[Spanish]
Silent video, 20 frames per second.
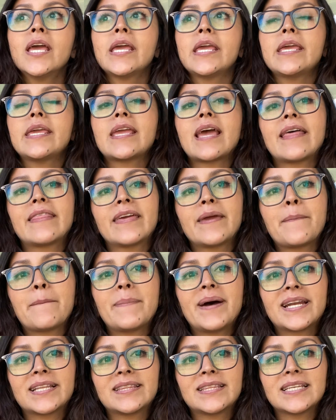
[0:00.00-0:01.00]
y ya de
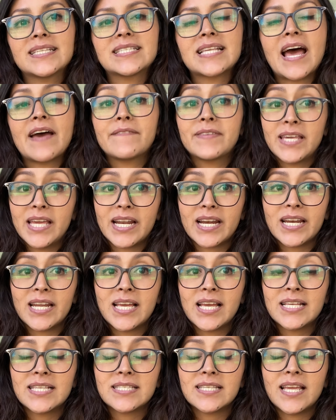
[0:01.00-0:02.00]
martes a
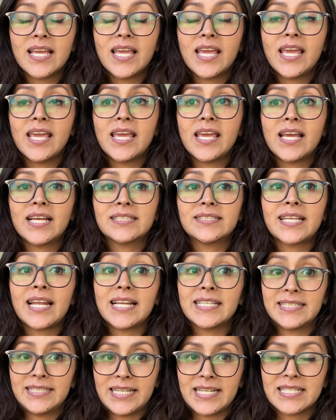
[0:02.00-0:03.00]
viernes eh, hasta
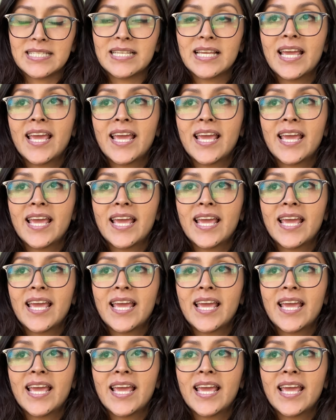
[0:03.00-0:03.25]
las 3.